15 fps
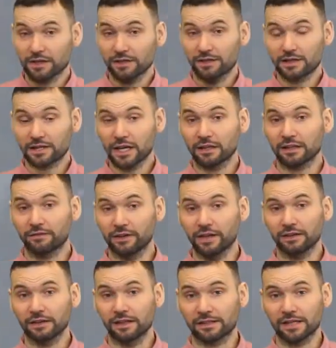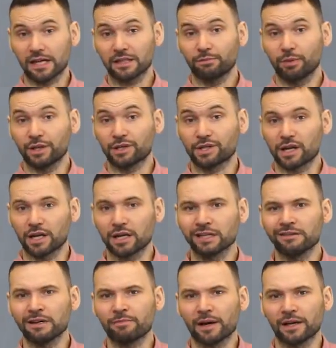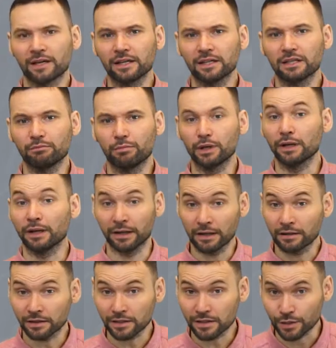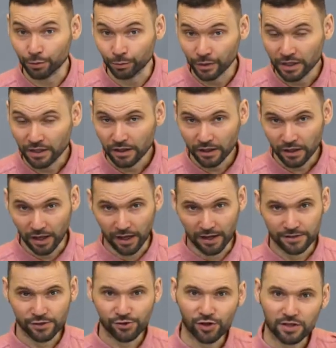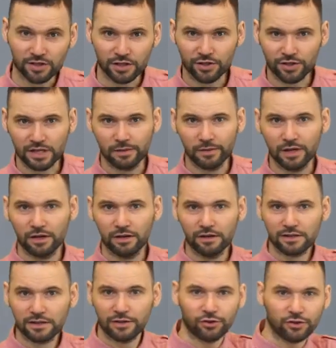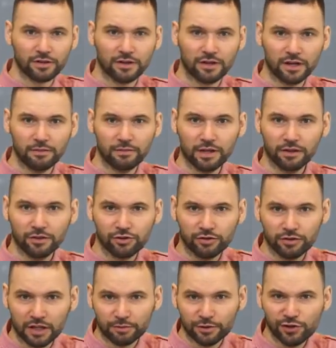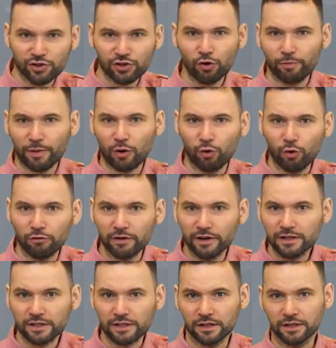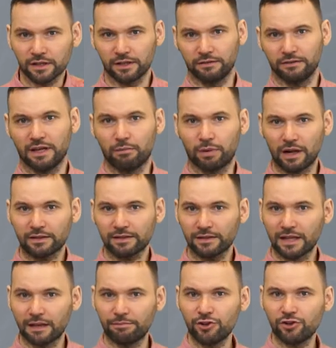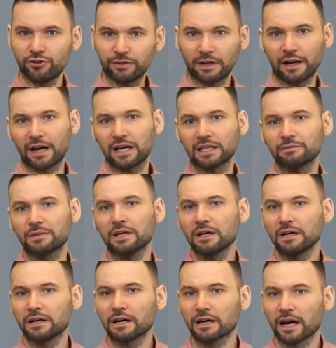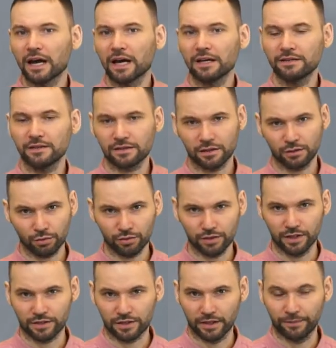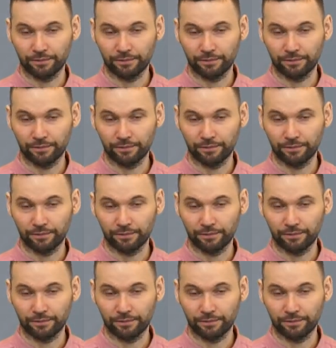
десятков лет назад полиэтиленовые пакеты были редкостью. А сейчас даже самая незначительная мелочь герметично упаковывается, и добраться до пищи тараканам крайне затруднительно.